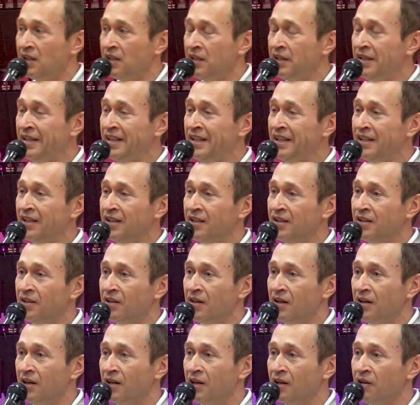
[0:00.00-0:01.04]
И
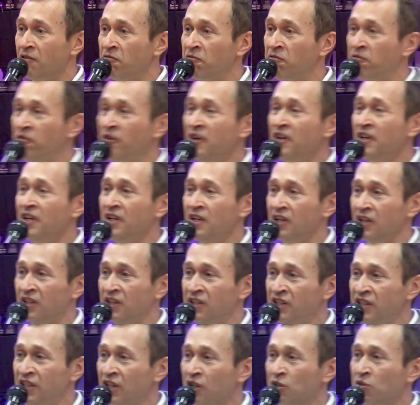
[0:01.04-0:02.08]
вы,
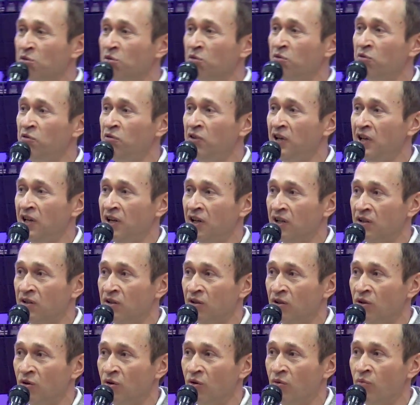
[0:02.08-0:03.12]
те, кто верят,
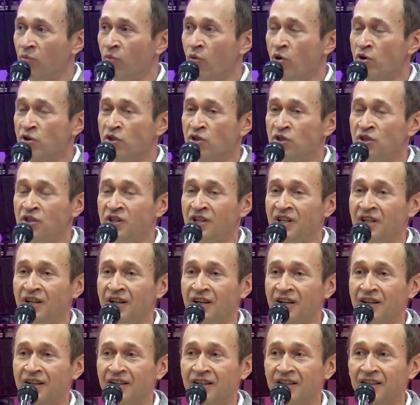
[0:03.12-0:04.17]
можете
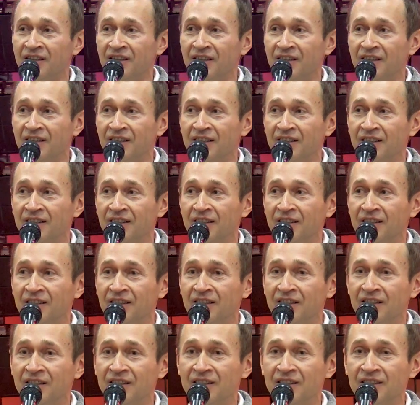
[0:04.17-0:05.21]

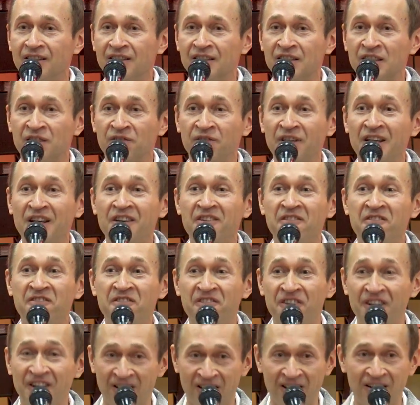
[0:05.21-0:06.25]
своей
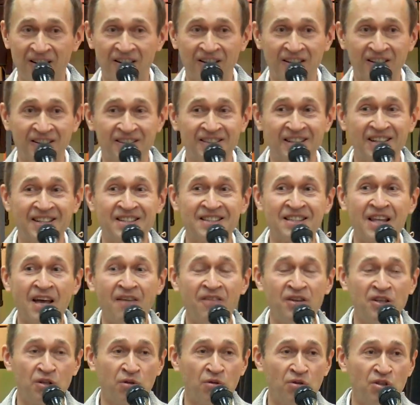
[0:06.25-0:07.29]
верой
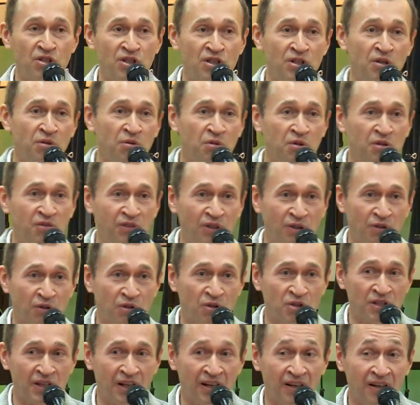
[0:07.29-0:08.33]
заставить эту силу
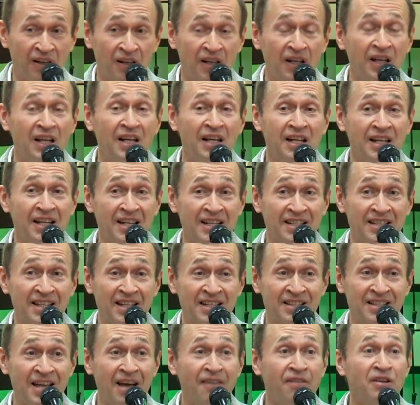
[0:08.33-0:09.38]
двинуться,
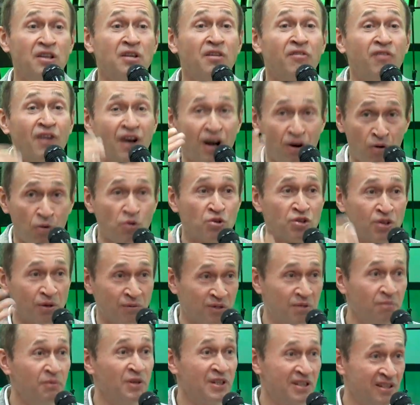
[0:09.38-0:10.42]
заставить в хорошем
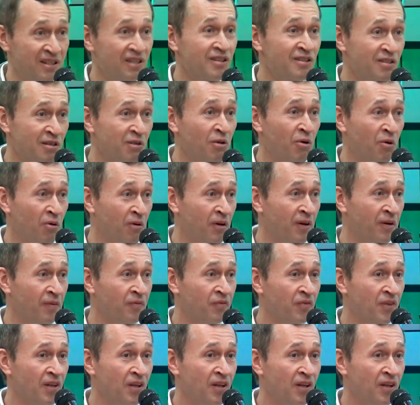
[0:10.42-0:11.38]
смысле слова –